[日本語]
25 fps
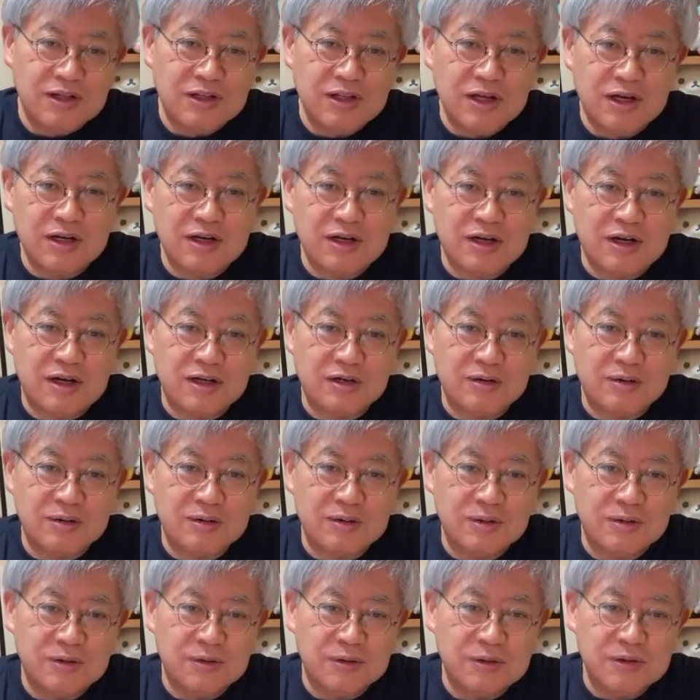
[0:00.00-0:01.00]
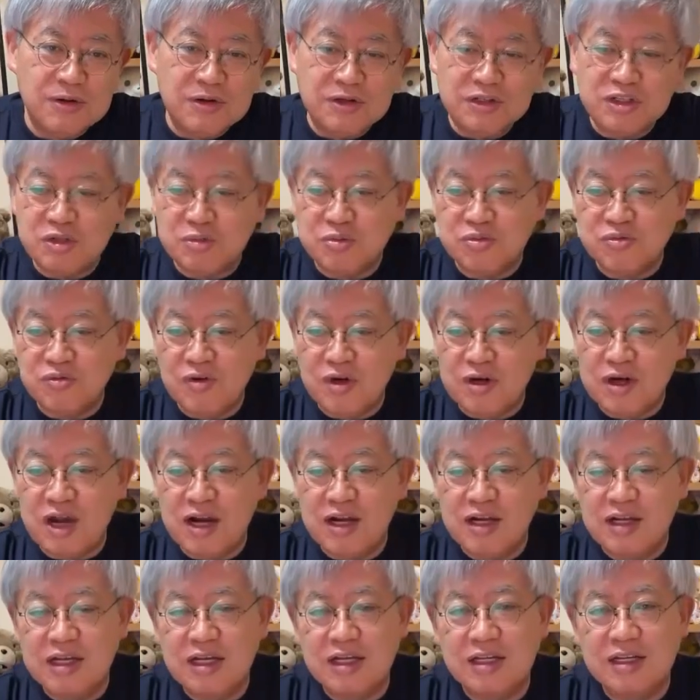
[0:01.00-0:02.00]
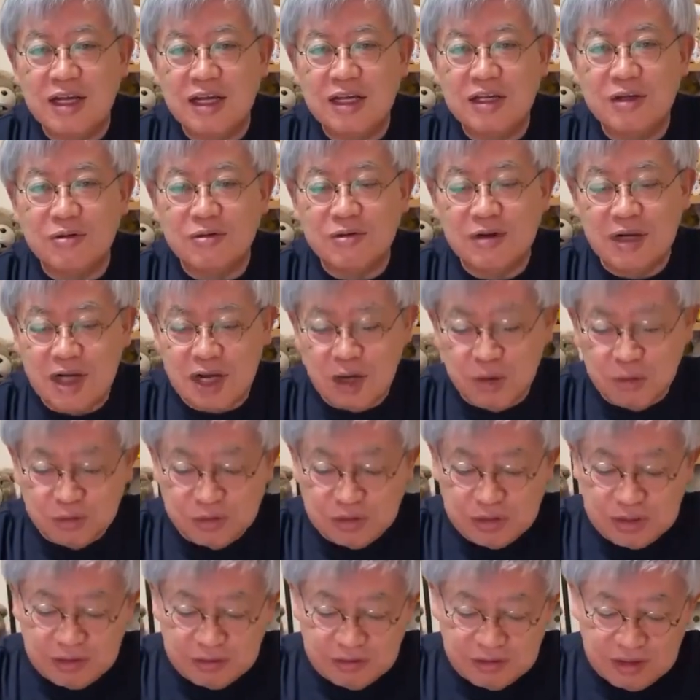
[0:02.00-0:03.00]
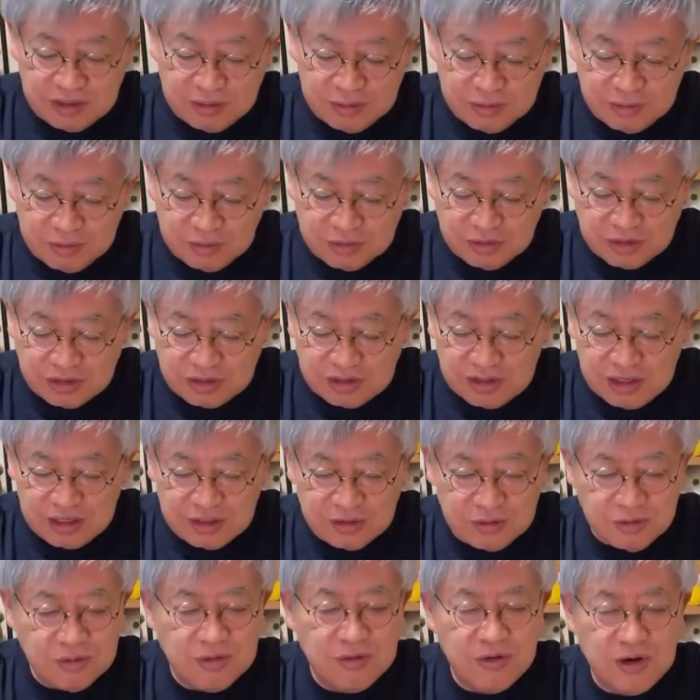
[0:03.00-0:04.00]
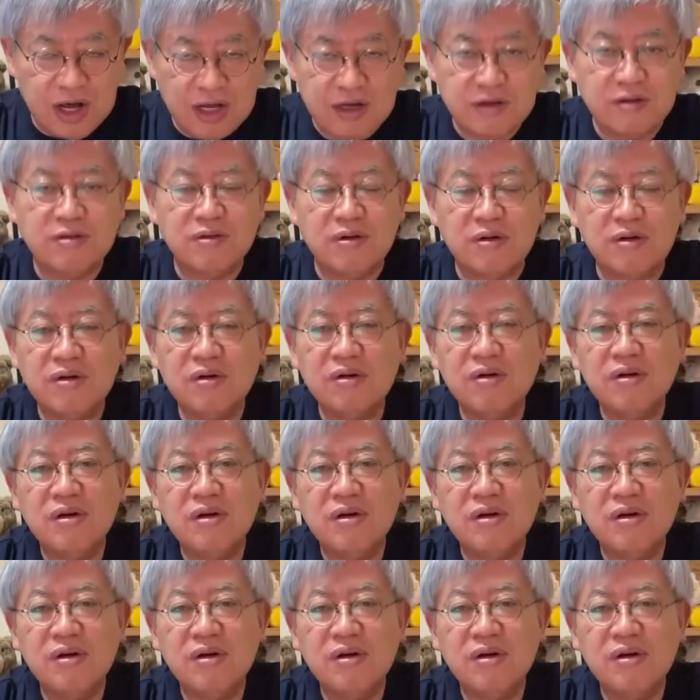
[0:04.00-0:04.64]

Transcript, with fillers: だから、あの、自分は関係ないような顔をしてるけども、実際いろいろあると。